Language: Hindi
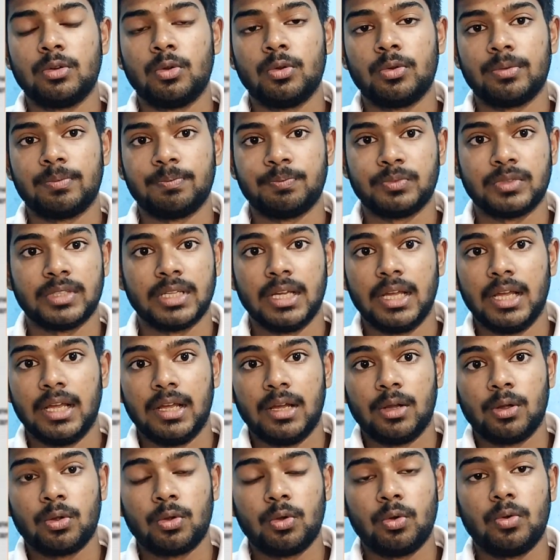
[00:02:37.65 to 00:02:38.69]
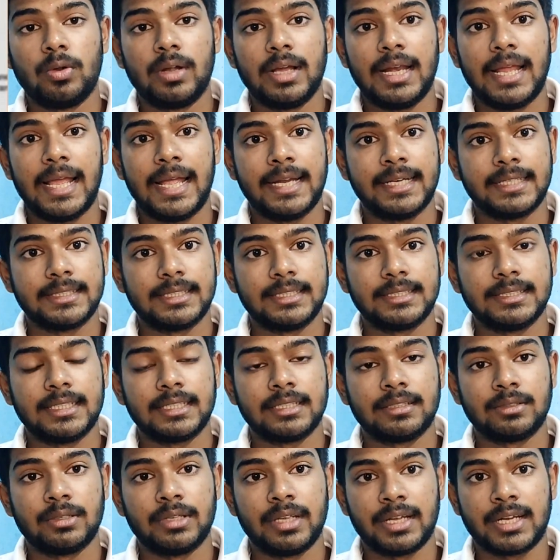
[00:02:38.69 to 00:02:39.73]
और गूगल
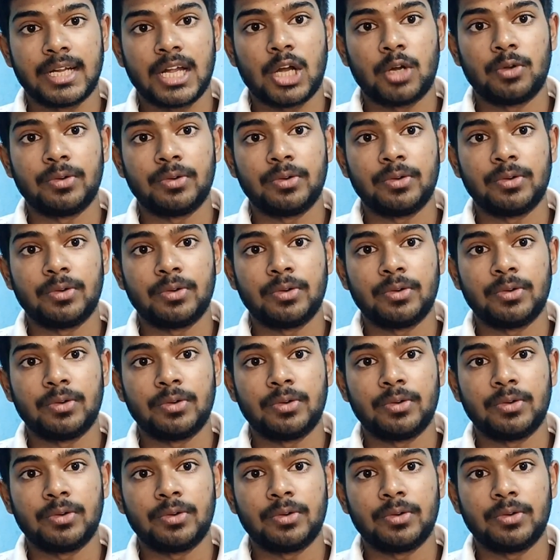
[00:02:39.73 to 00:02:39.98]
एडसन का